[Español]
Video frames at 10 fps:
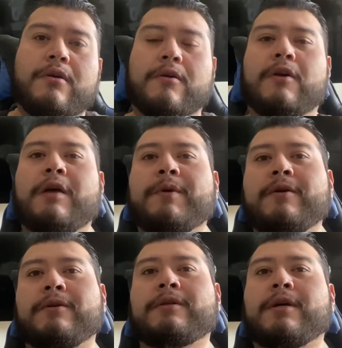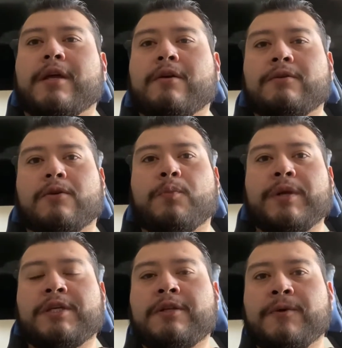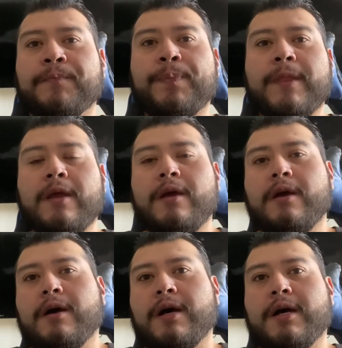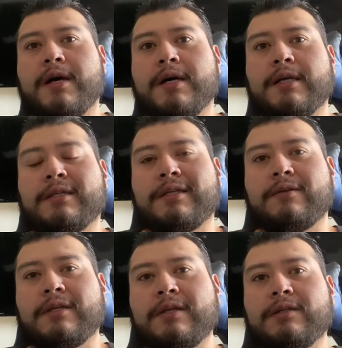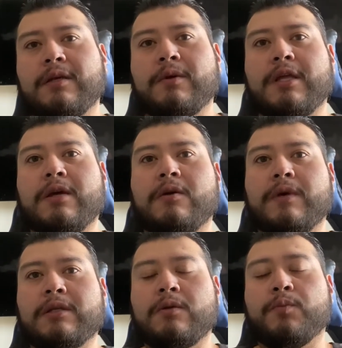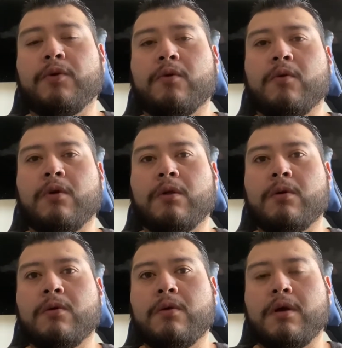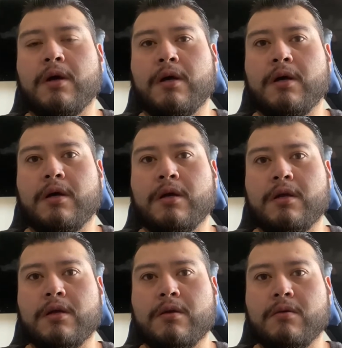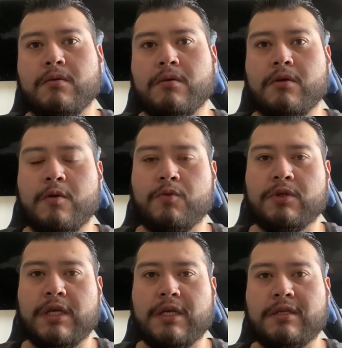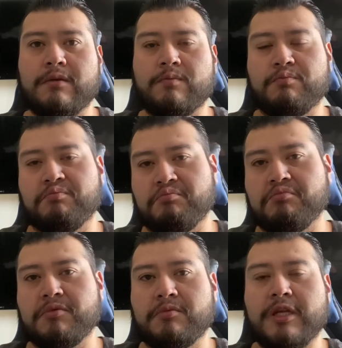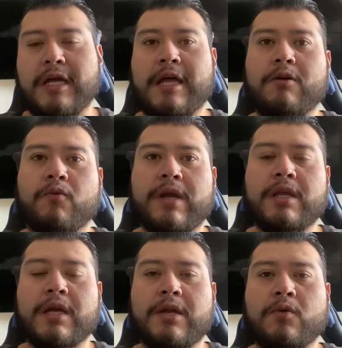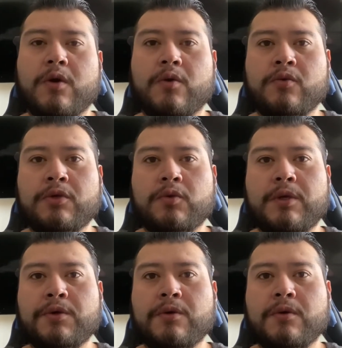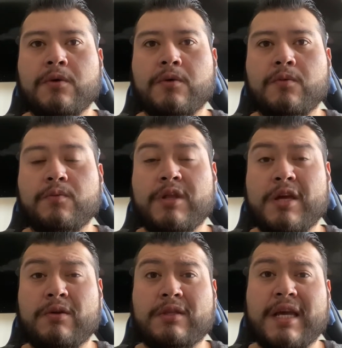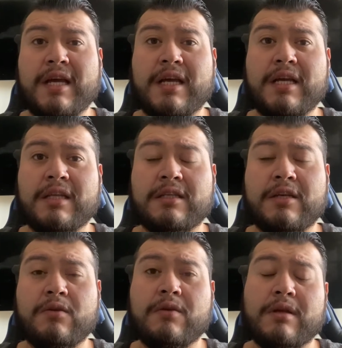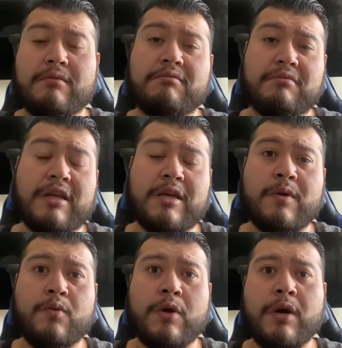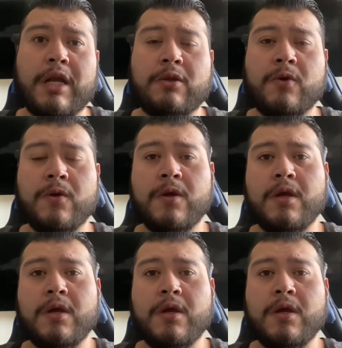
Hola amigos, aquí con su copa chino. Uh, ah, si estoy haciendo este video, va a ser un poco corto. Ah, como ustedes se han dado cuenta que no, he subido videos ya seguido, ya lleva un buen rato.